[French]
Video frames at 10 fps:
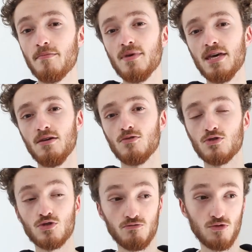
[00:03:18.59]
mais
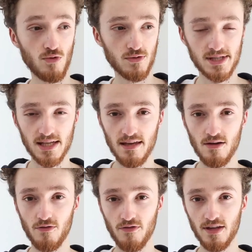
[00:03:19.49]
je vous
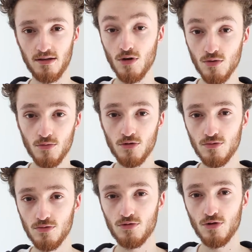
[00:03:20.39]
conseille en fait dans le
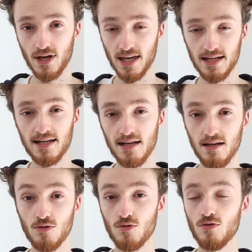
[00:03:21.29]
menu de
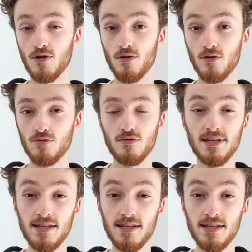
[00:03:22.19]
régler une